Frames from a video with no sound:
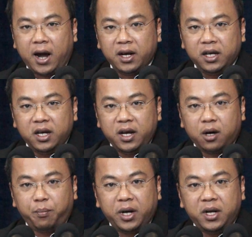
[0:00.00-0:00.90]
ณะนี้เนี่ย
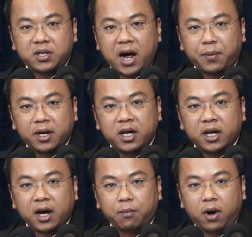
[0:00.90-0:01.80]
เป็นที่ทราบกันดี
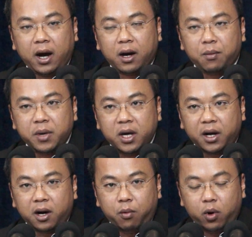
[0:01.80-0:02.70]
นะครับว่ามี
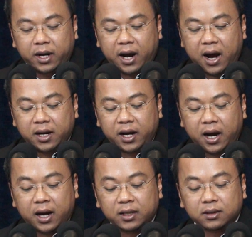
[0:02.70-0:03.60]
กระบวนการในการ